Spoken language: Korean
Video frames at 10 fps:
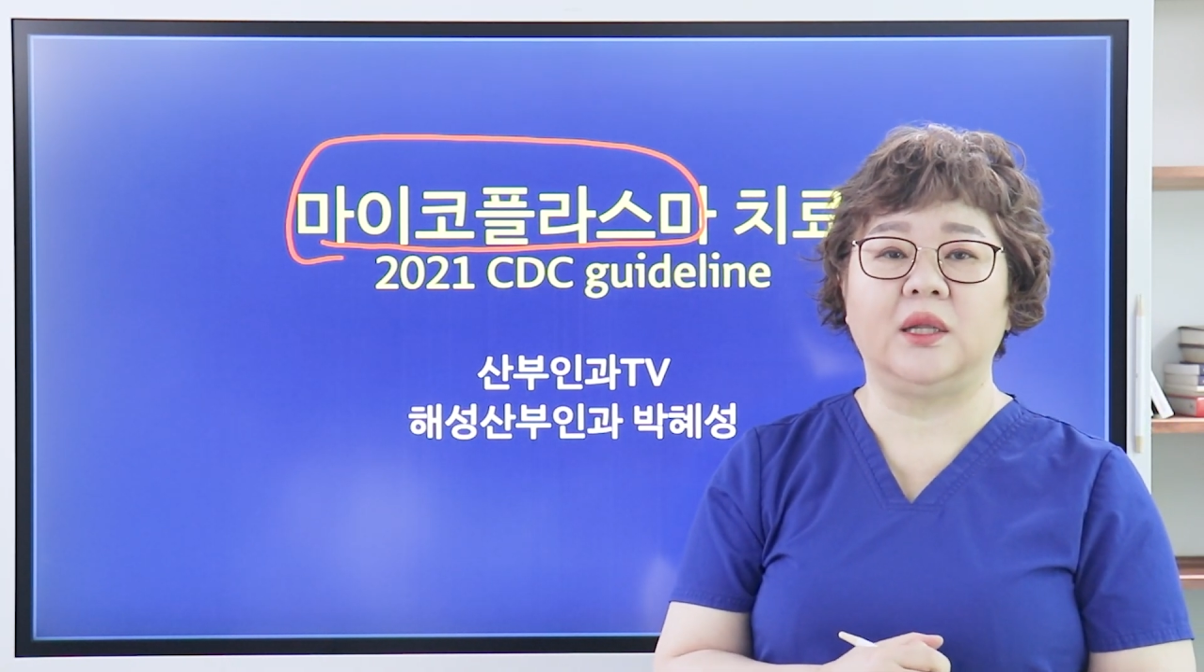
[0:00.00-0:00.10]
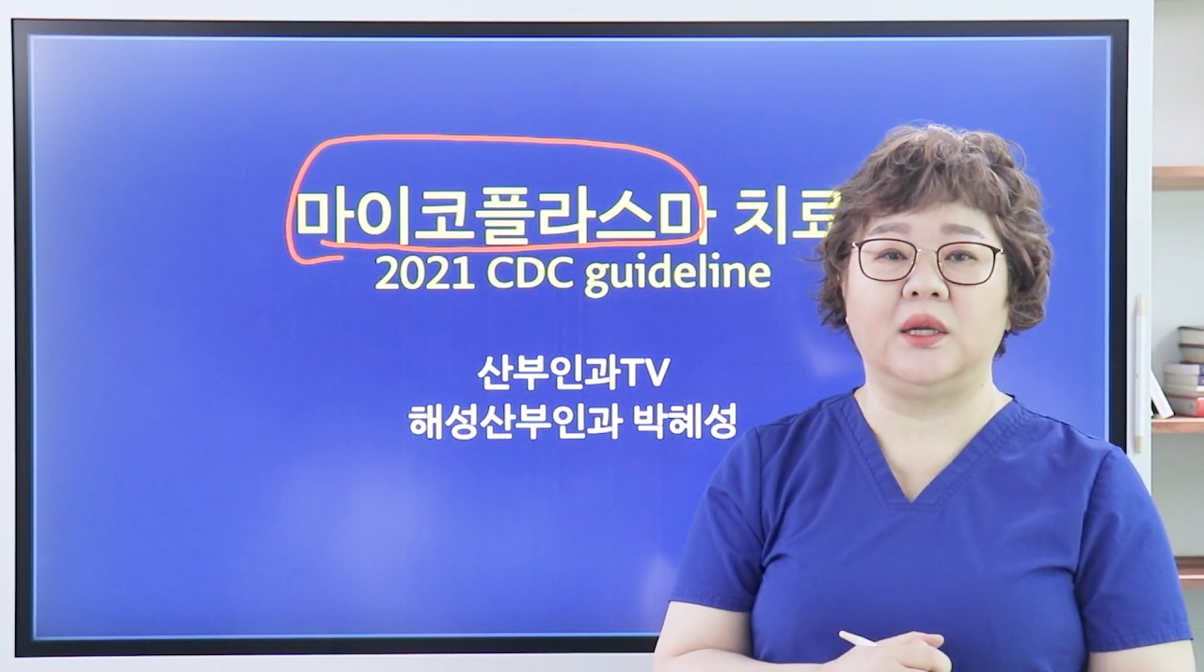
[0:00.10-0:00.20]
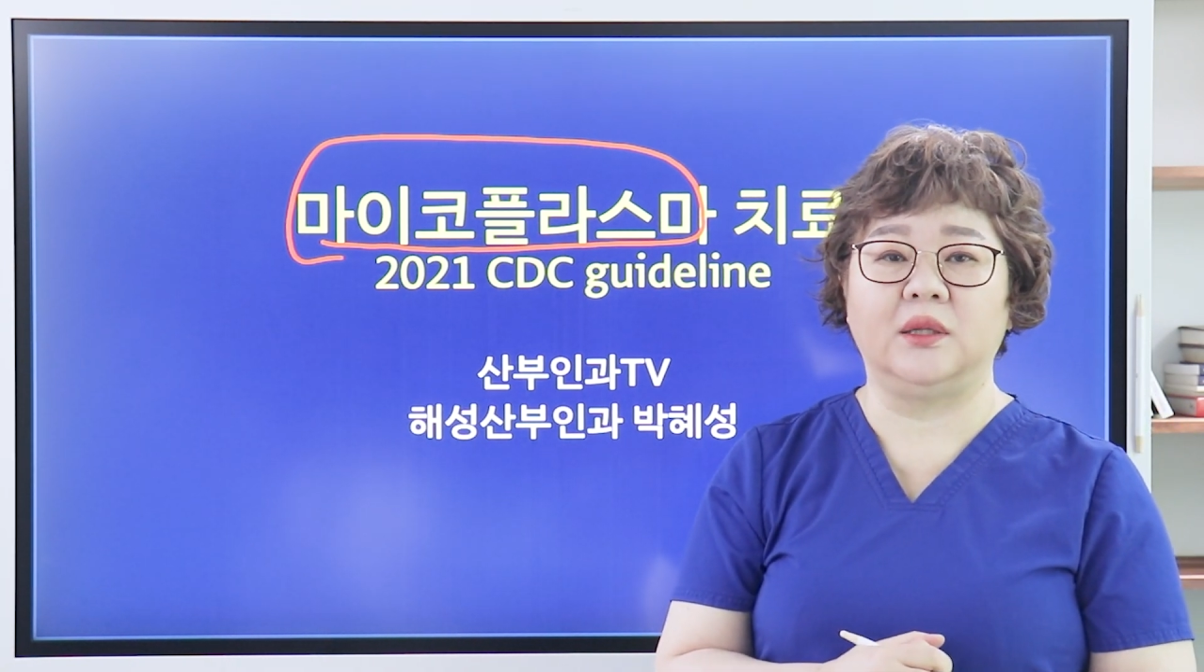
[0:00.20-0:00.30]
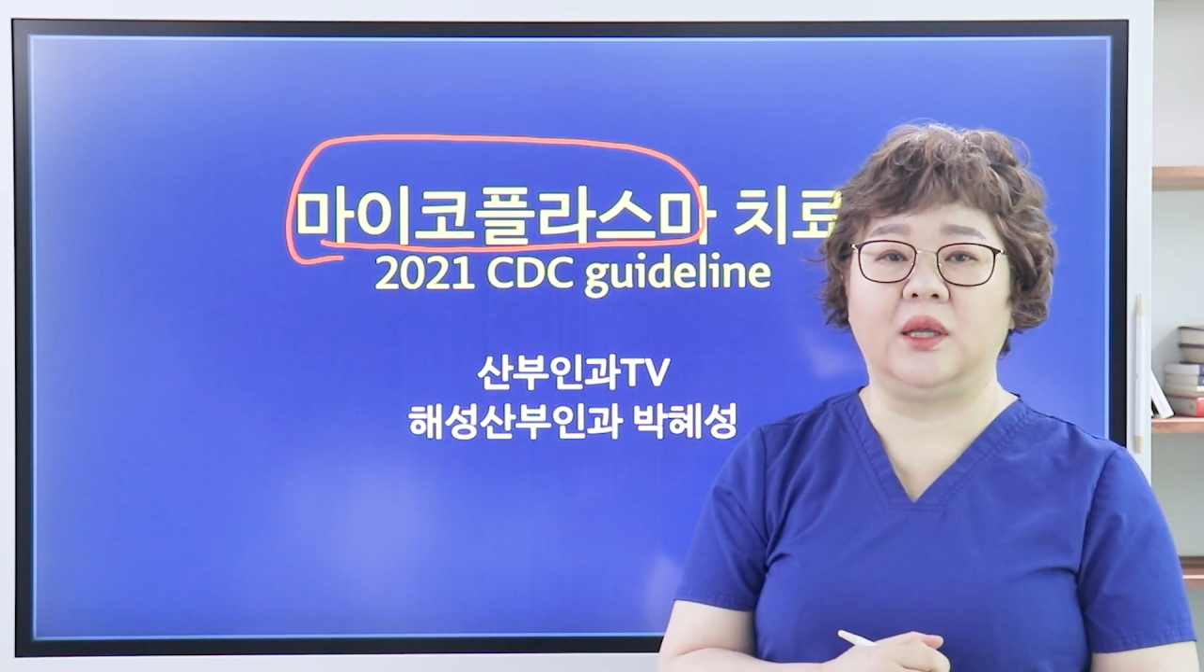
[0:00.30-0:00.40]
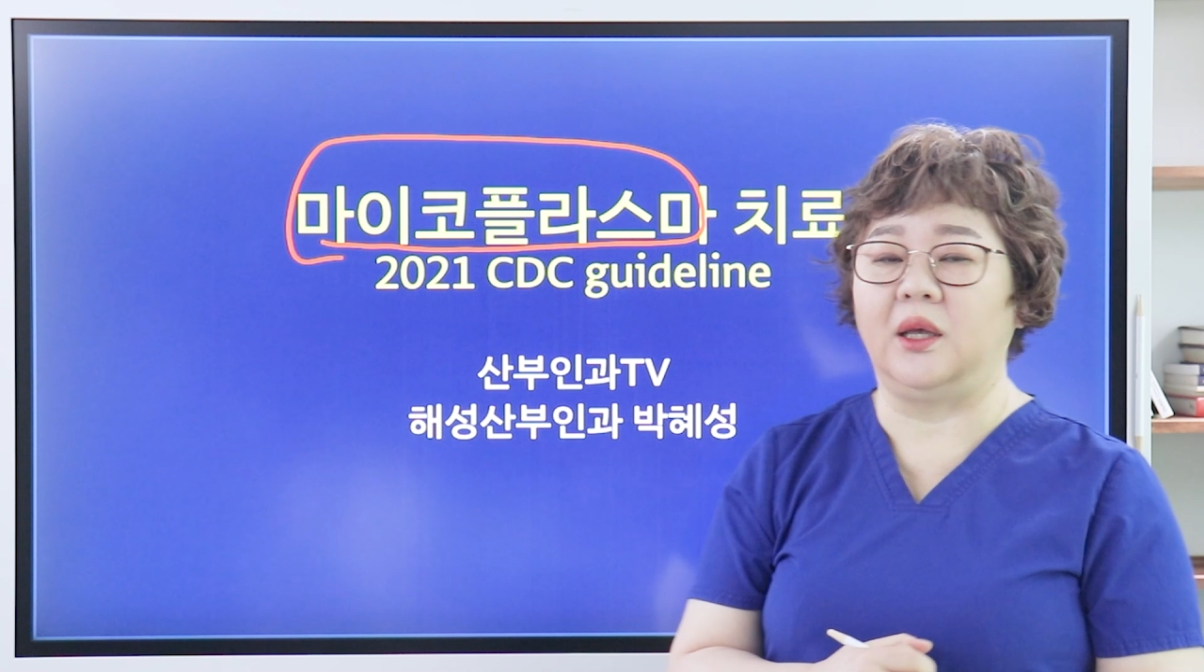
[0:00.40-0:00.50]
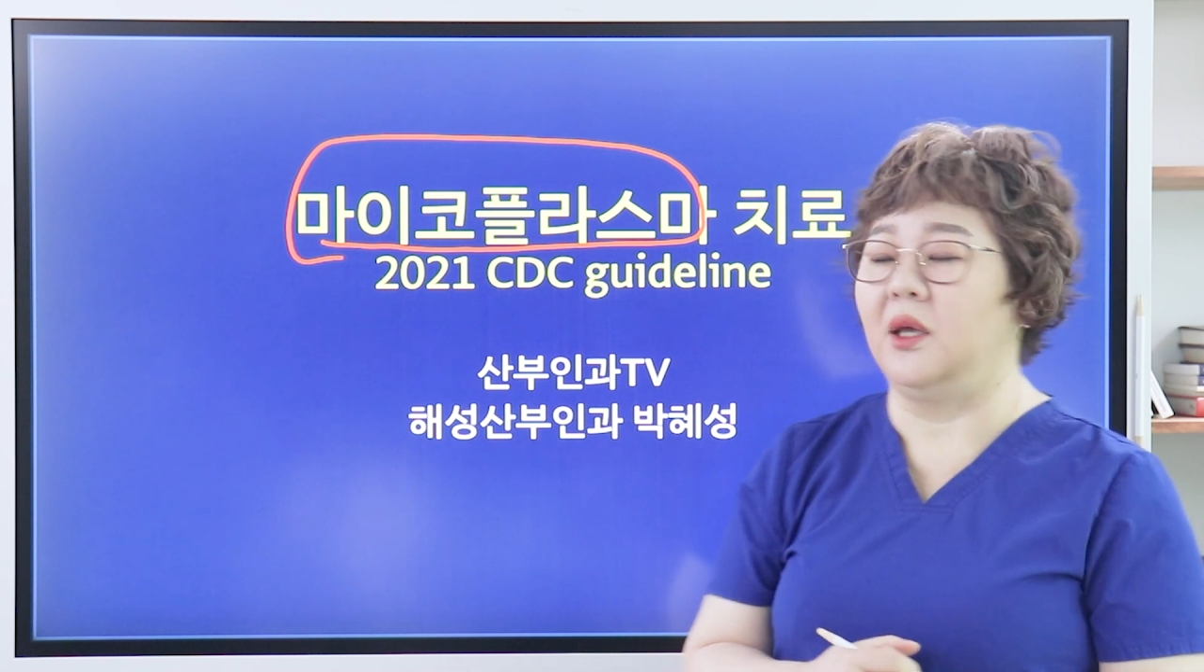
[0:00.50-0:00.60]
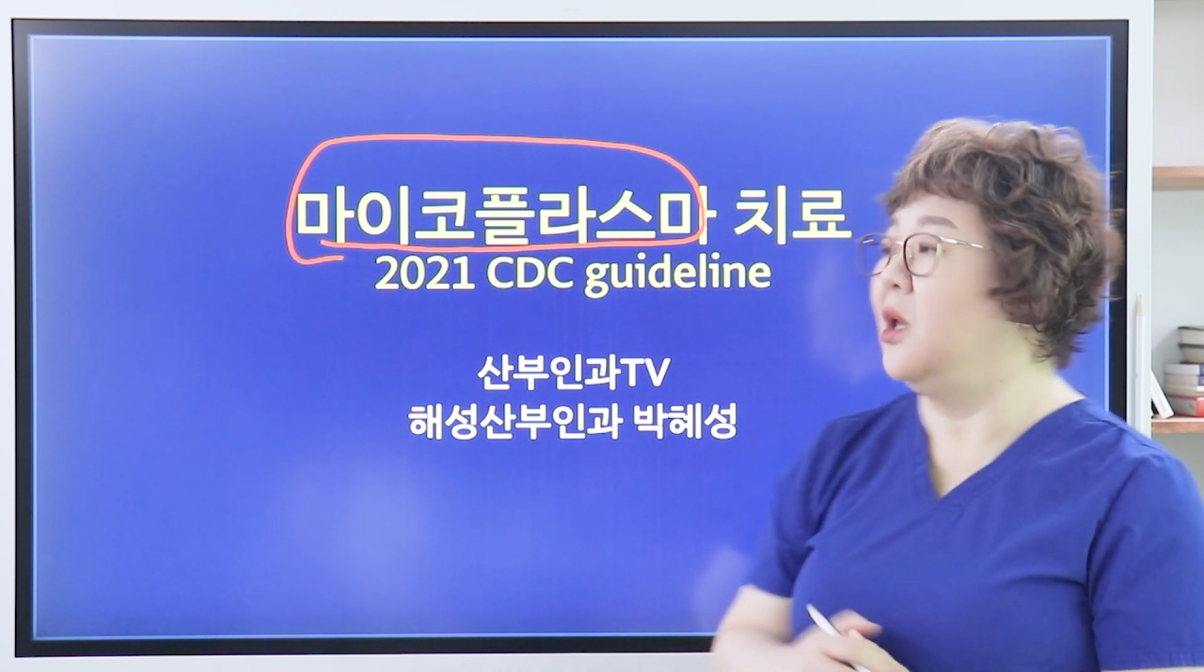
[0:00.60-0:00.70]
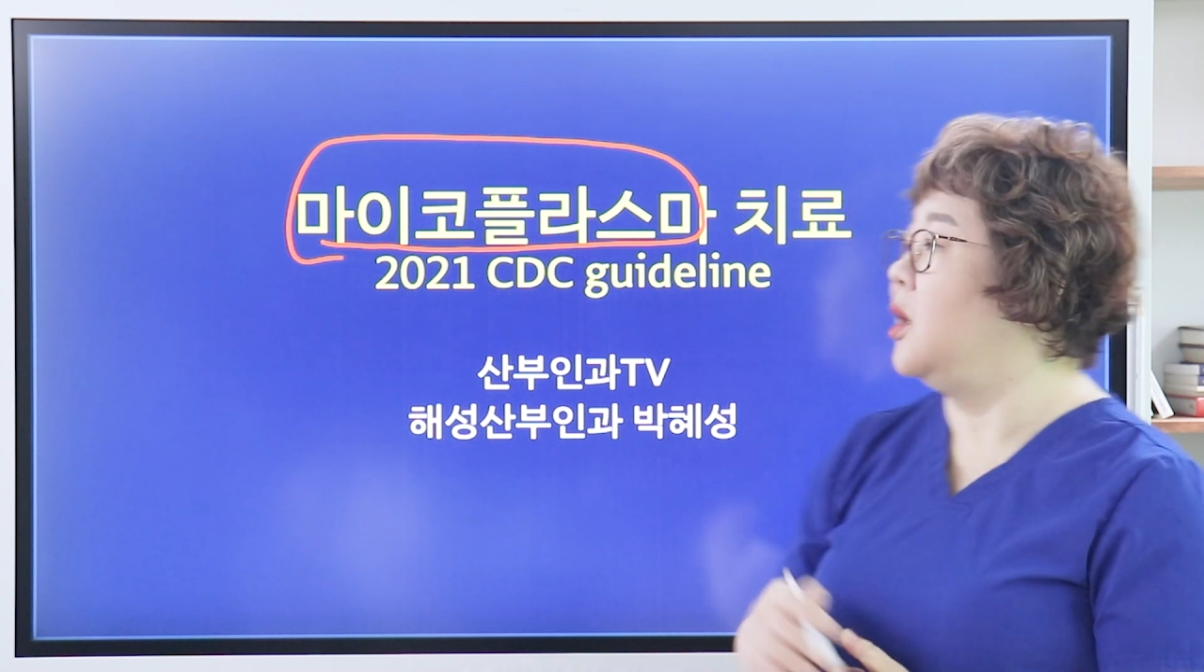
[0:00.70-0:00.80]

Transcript: 되는데